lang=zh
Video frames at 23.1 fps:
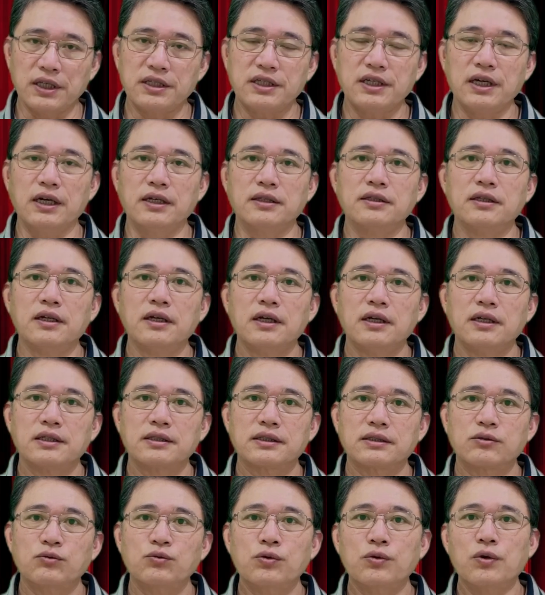件，
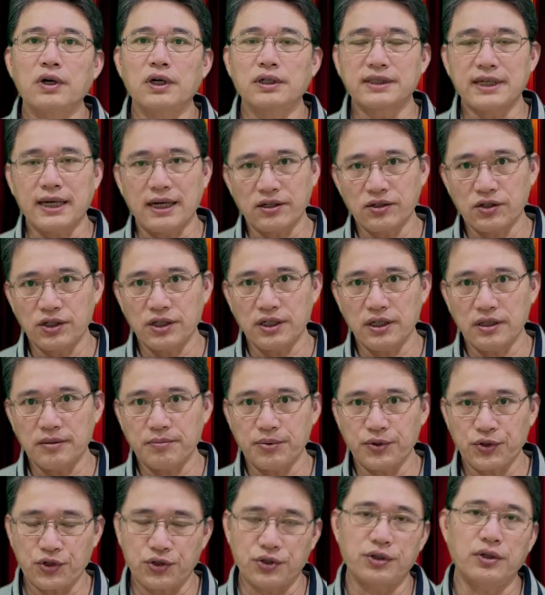如果长时间
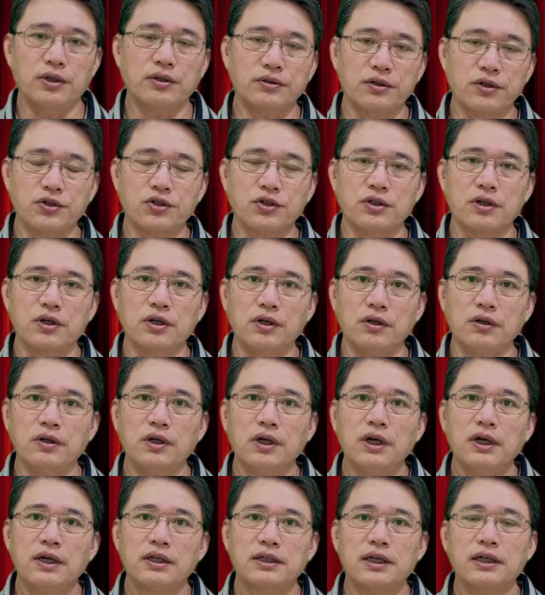不使用的时候，
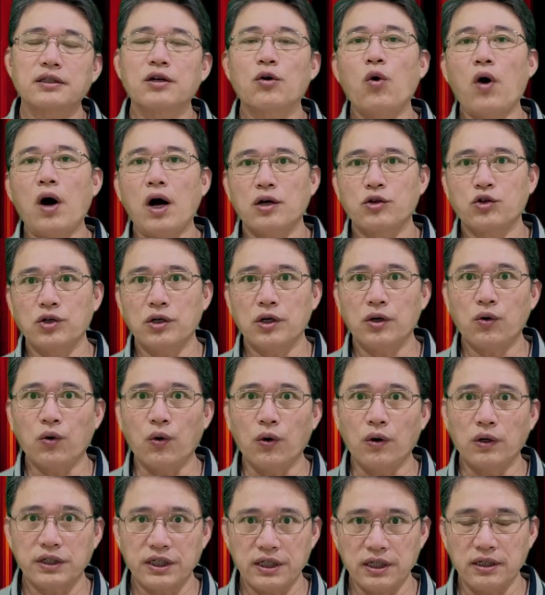它的化学
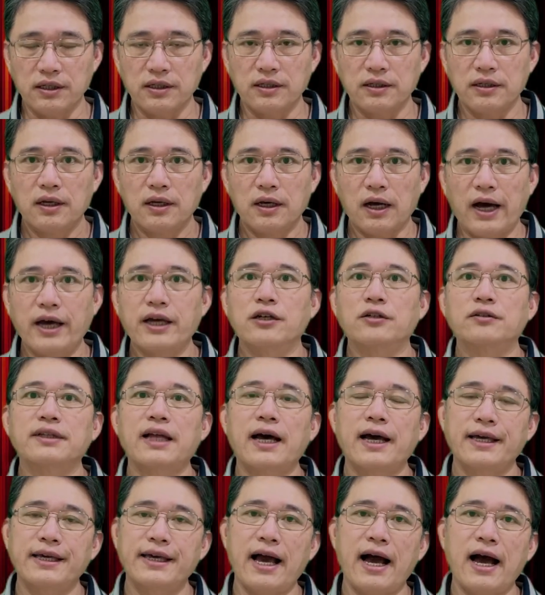活性还有
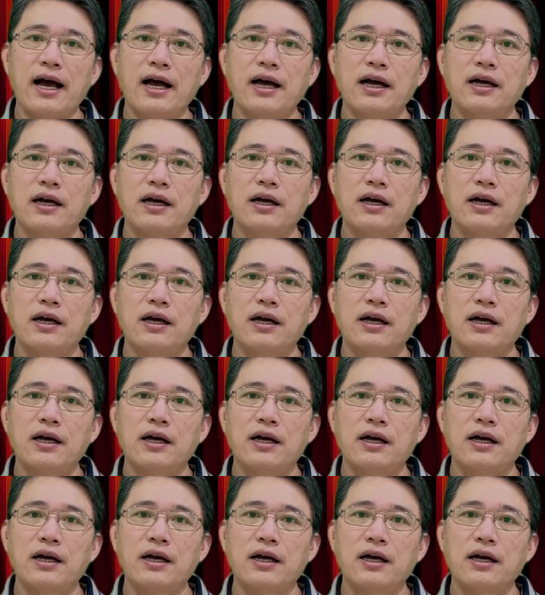耐压